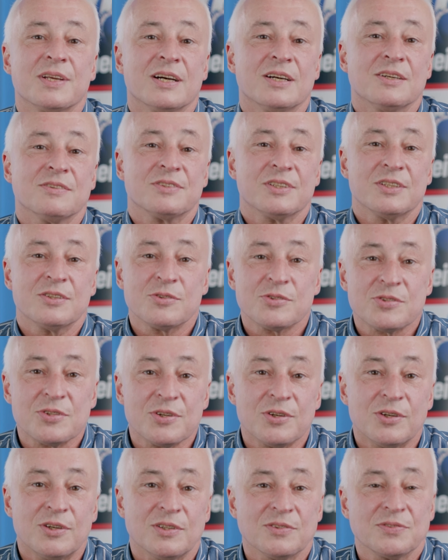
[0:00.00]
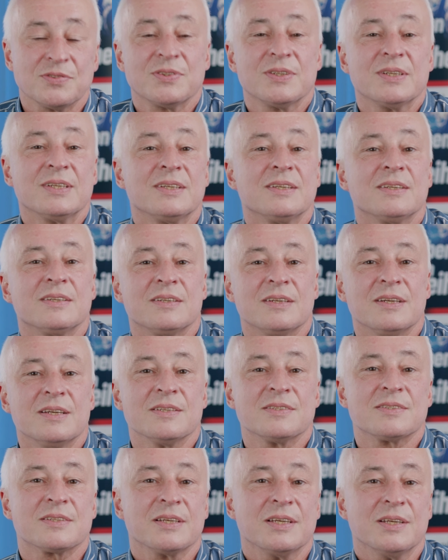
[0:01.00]
der AfD in Düsseldorf.
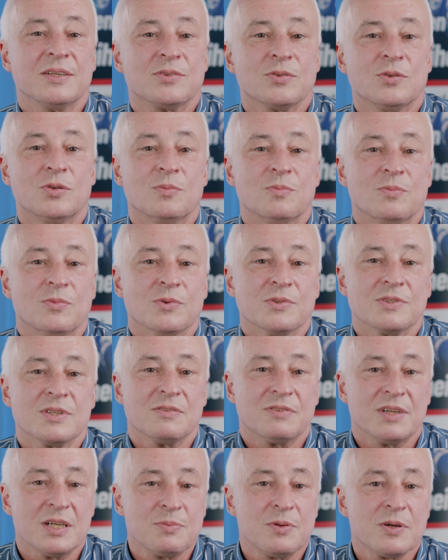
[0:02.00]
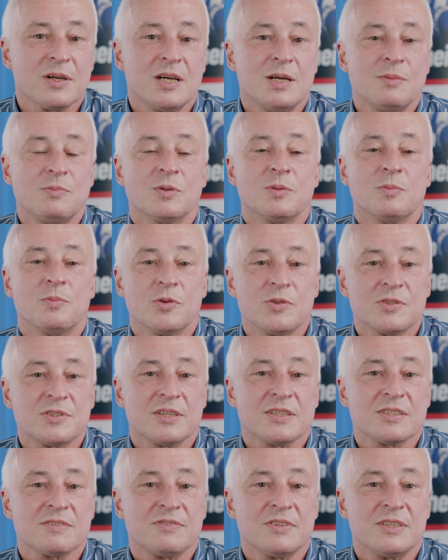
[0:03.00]
Es geht um unser Wahlprogramm und die
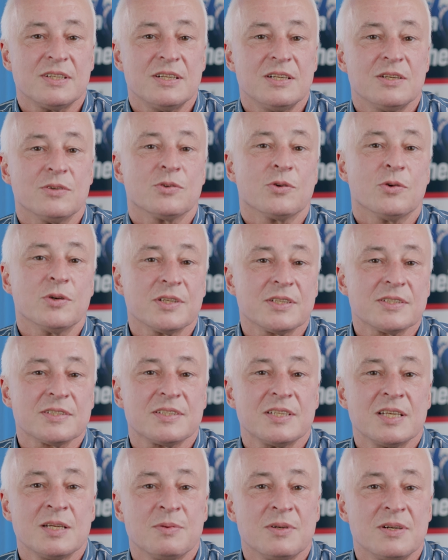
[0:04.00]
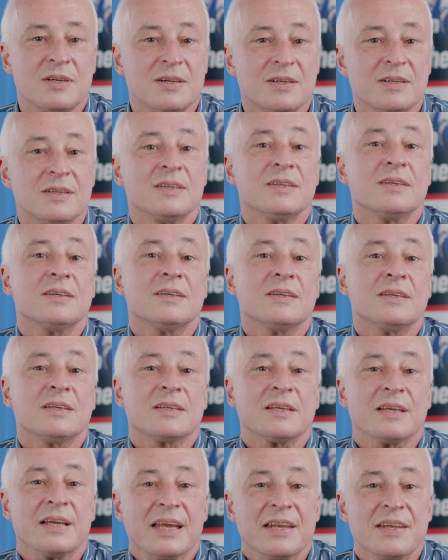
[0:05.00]
Bundestagswahl und heutiges Thema
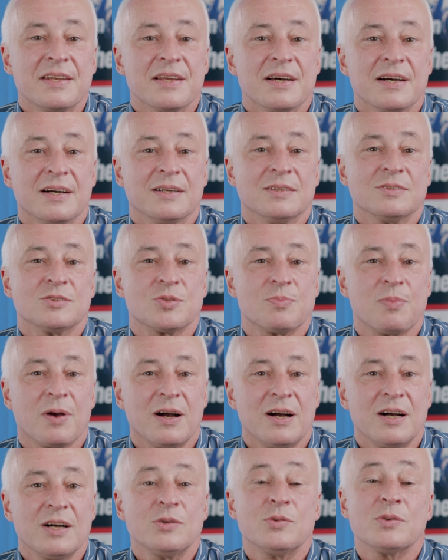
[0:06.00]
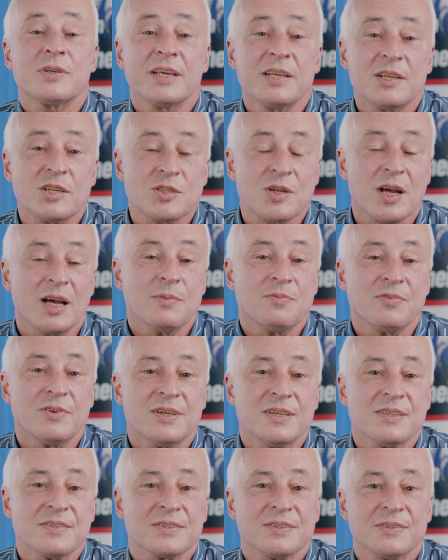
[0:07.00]
Gender, Sprache und
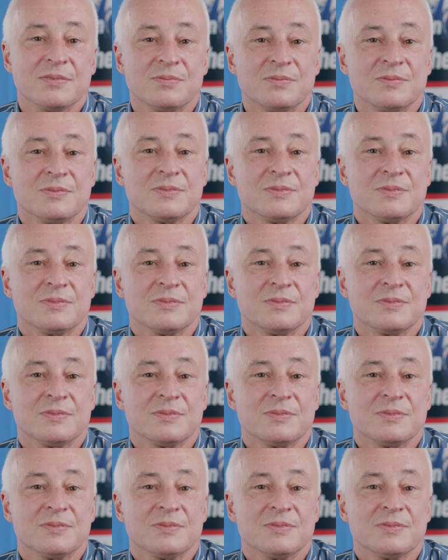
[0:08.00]
Genderschreibweise.